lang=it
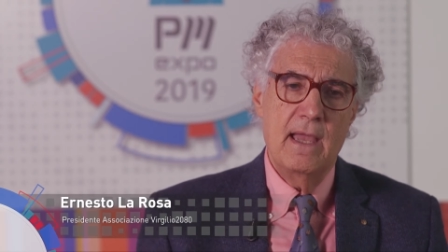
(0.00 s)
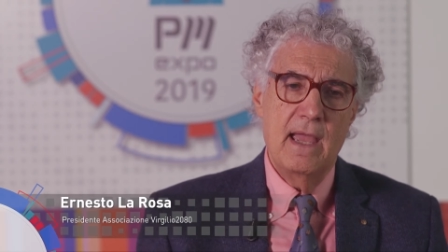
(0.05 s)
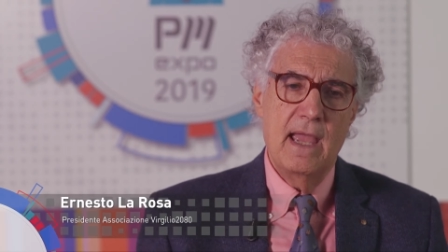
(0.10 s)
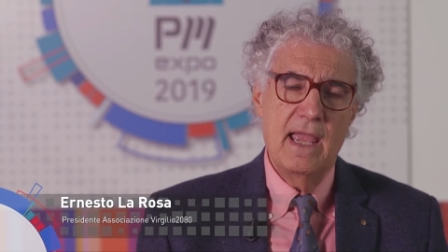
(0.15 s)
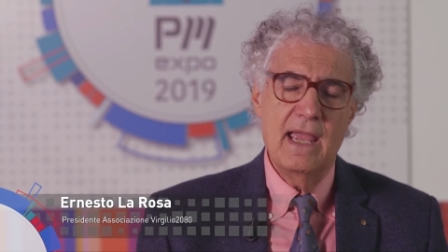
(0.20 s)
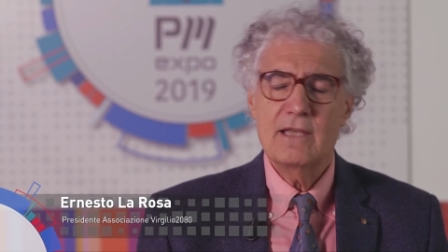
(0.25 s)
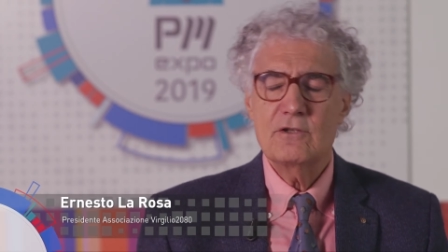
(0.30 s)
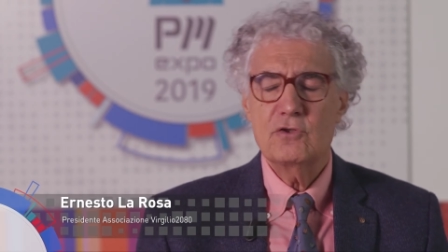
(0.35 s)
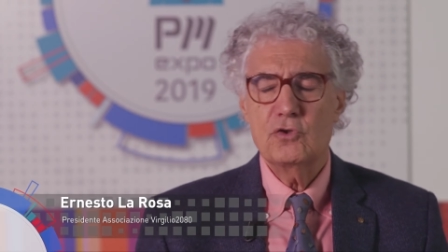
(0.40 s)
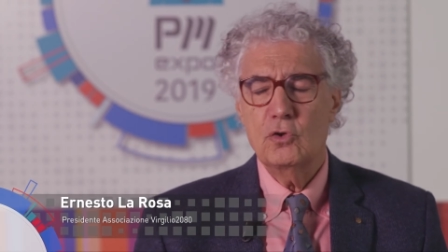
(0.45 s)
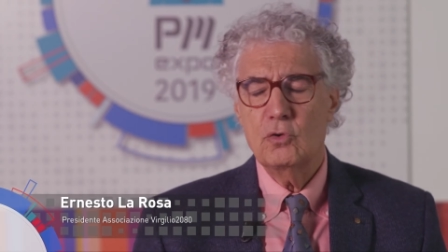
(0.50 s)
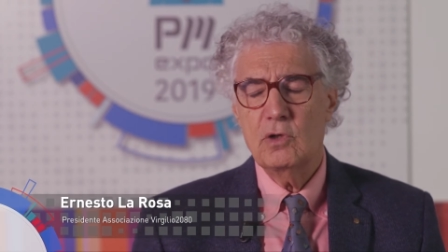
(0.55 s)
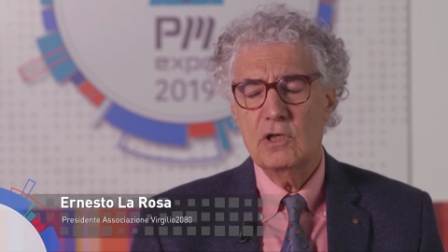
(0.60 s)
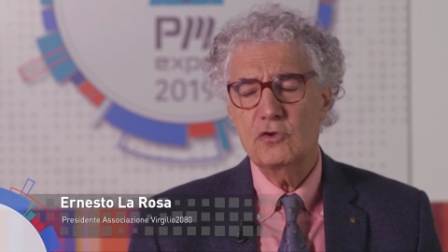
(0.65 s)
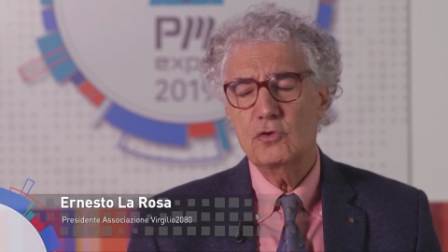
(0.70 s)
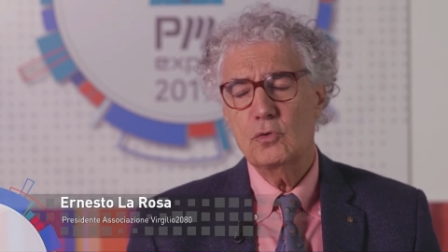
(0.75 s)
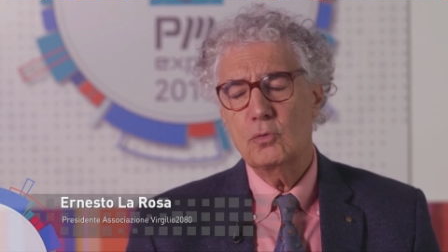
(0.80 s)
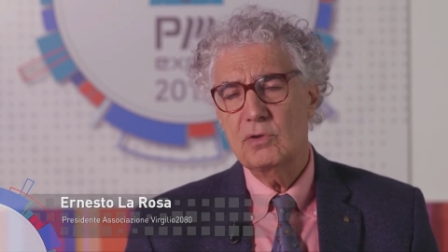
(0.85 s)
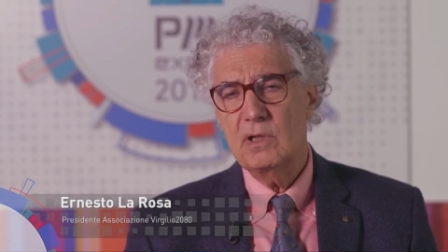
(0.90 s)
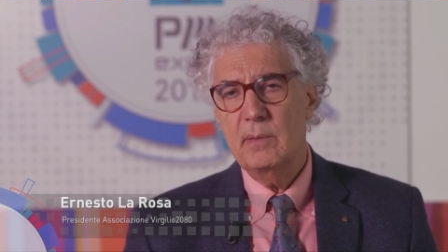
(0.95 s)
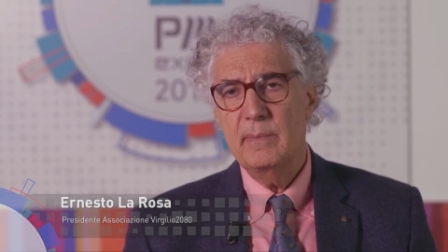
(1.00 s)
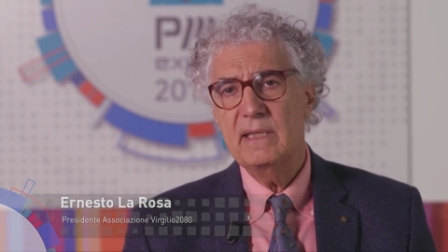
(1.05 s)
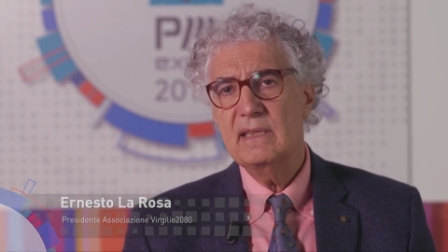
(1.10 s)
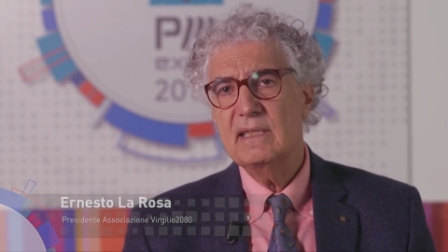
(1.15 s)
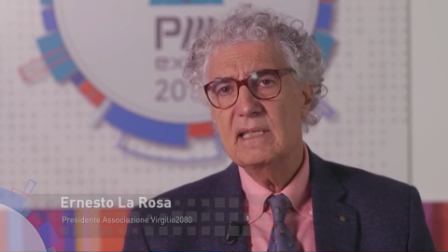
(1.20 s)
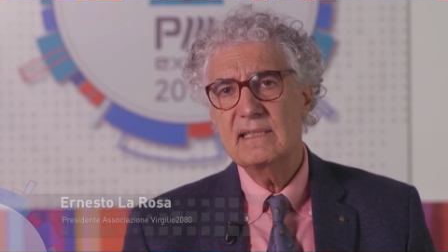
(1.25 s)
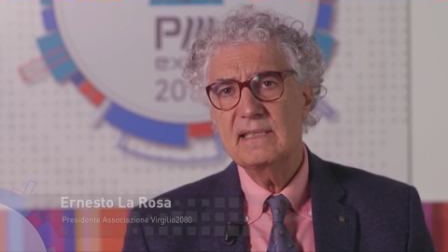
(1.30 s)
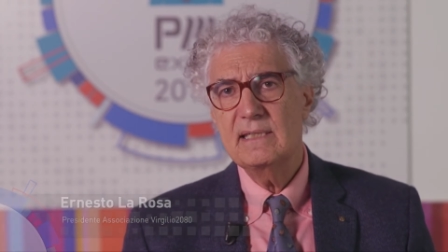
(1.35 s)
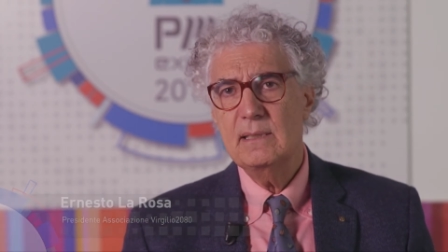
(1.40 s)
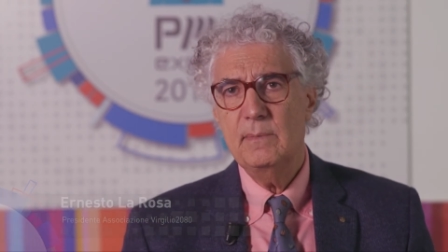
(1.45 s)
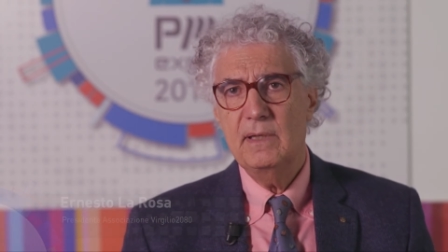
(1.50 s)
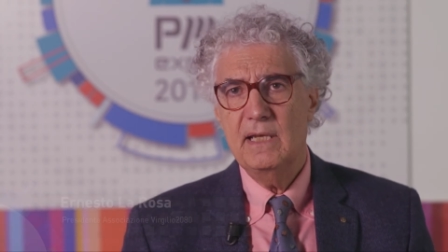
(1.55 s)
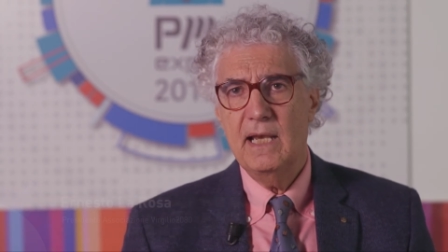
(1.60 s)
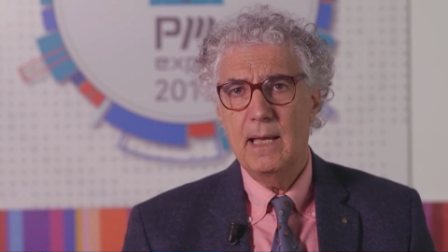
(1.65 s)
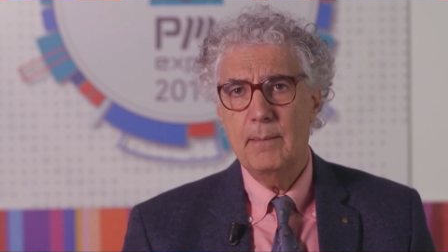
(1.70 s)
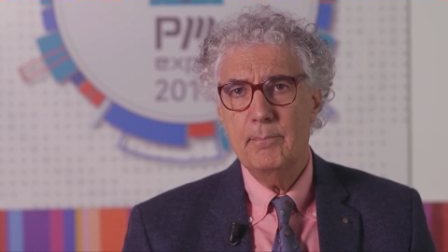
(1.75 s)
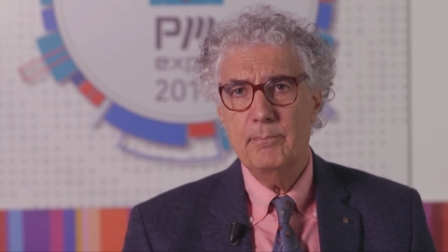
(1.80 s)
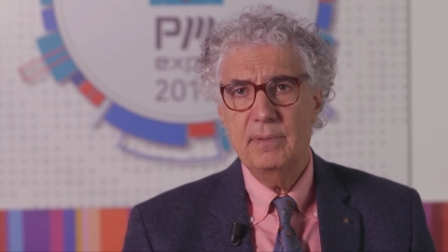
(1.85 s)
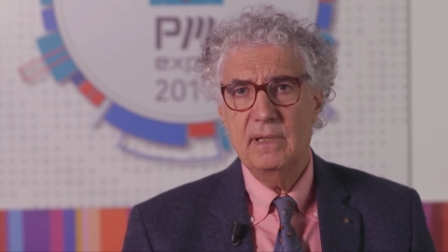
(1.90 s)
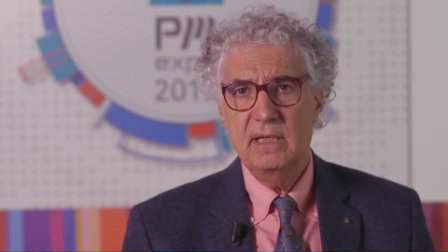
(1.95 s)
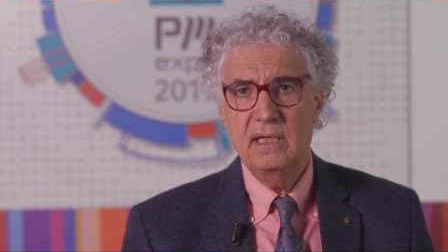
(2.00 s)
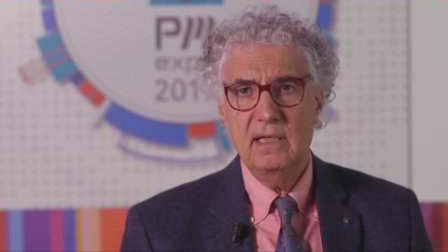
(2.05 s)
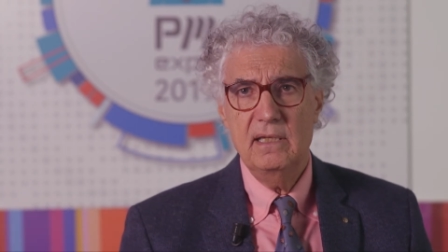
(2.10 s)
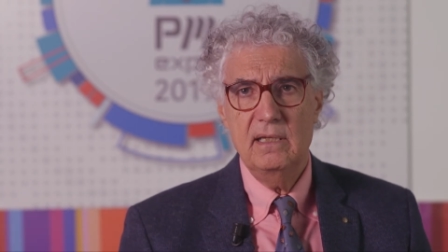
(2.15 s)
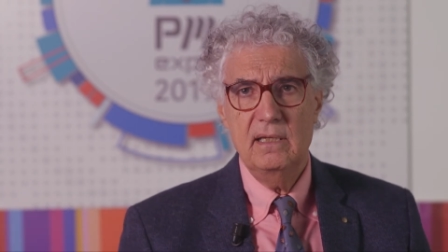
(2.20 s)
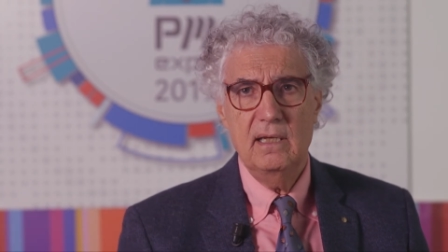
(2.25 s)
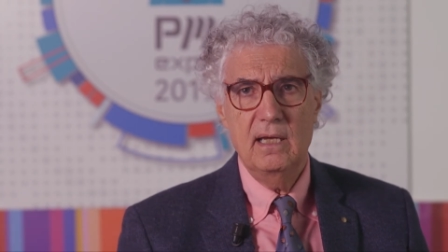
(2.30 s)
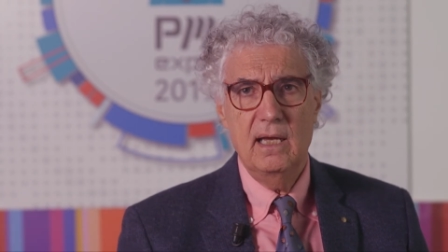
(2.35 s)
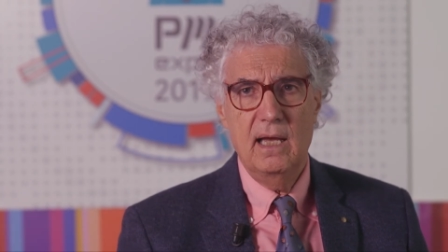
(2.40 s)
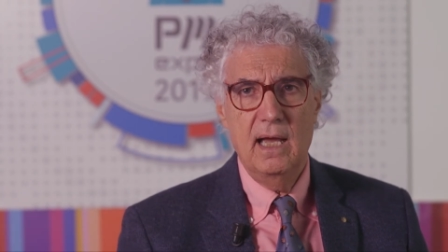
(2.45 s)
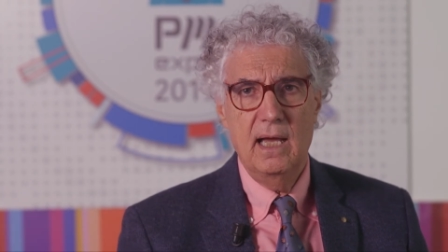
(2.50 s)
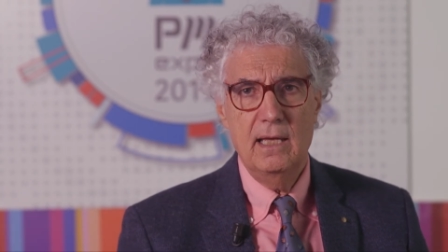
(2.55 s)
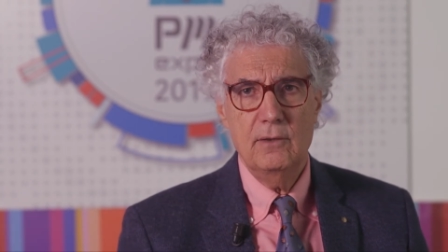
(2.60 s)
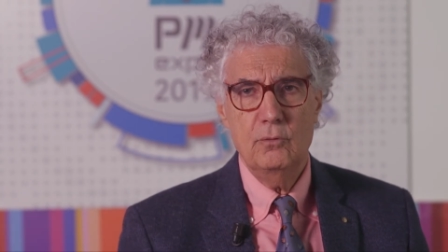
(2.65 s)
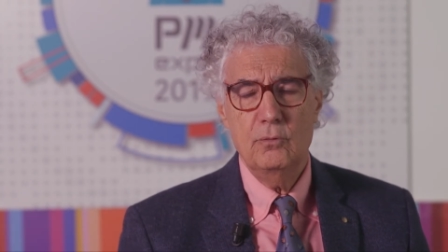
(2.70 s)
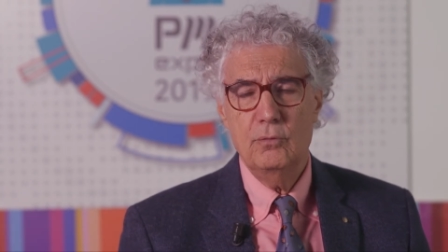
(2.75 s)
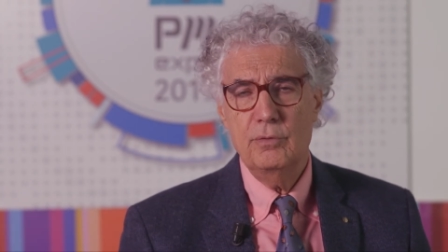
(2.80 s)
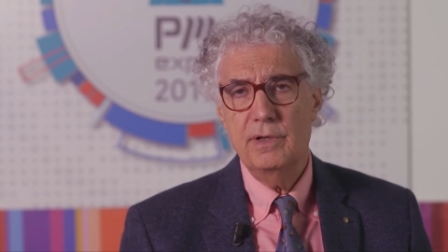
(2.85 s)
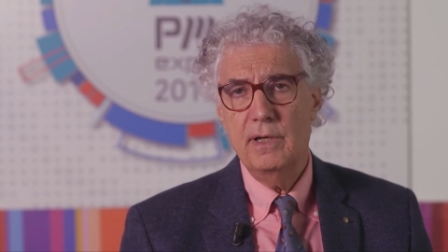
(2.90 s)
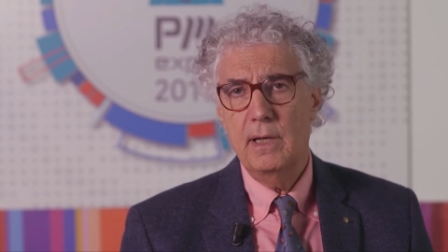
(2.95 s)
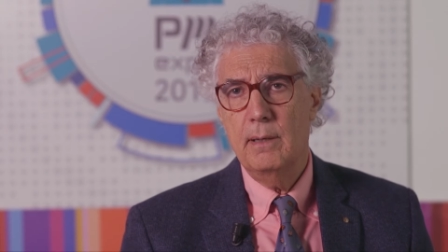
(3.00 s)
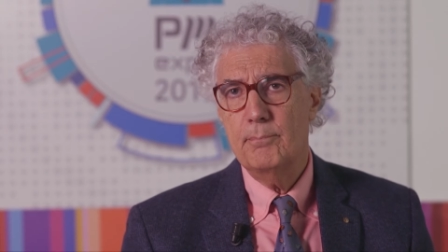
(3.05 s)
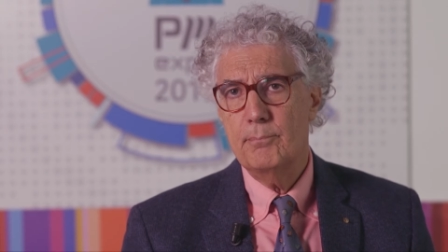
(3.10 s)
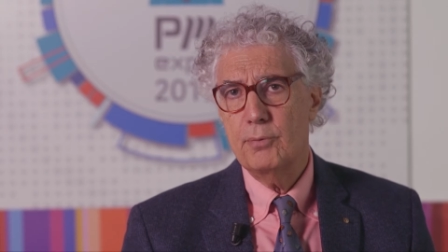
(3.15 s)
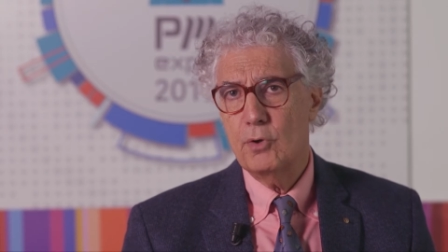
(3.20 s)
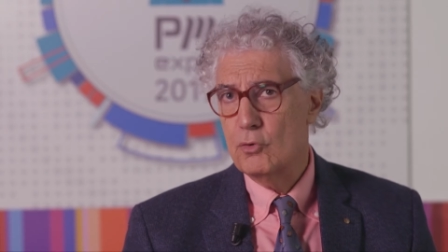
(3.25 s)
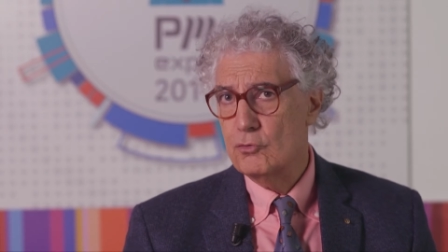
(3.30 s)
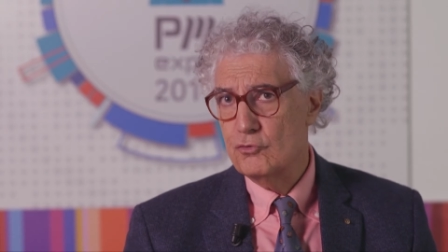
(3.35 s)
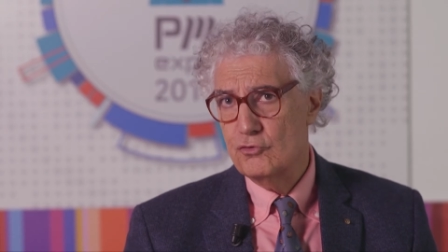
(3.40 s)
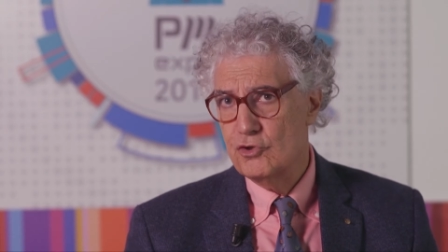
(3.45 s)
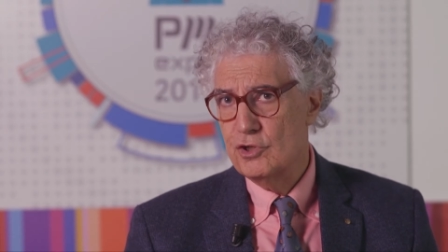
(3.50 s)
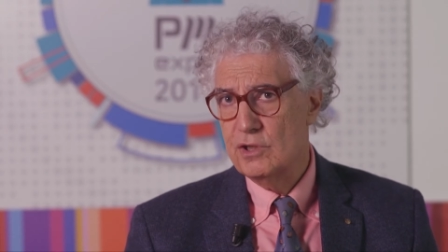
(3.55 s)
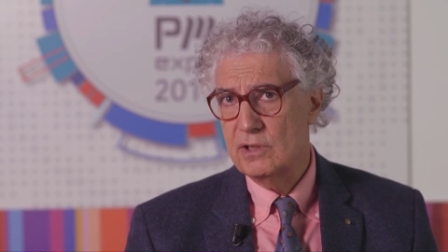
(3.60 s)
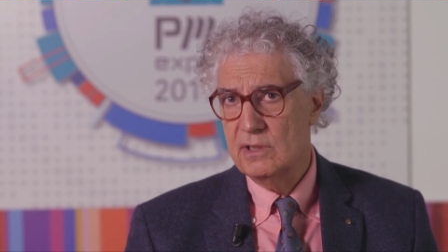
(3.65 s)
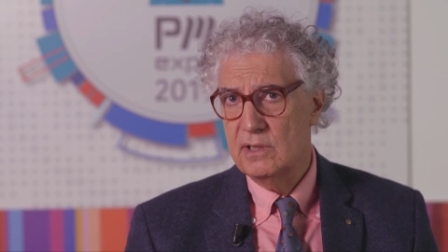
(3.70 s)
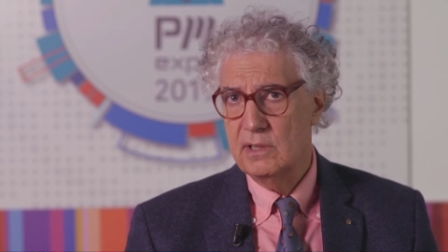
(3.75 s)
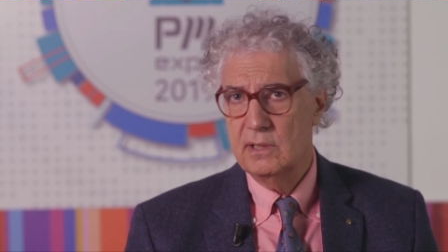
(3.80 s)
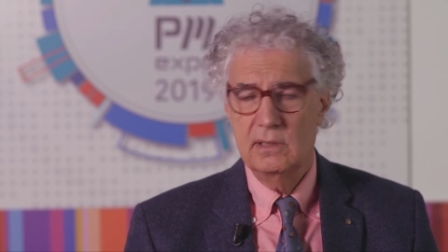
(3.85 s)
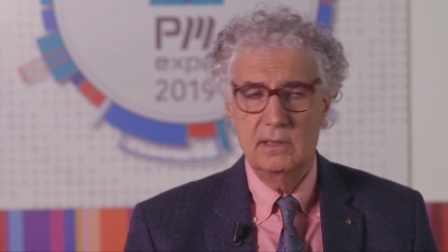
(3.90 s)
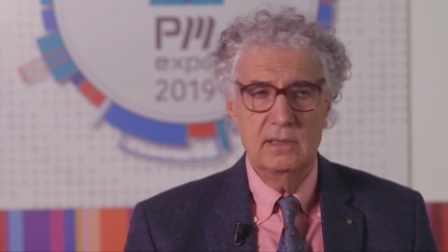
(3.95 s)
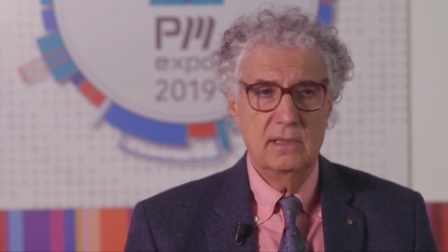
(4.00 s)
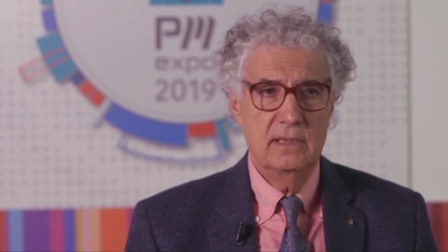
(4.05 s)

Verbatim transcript: e sono assolutamente assimilabili ad un project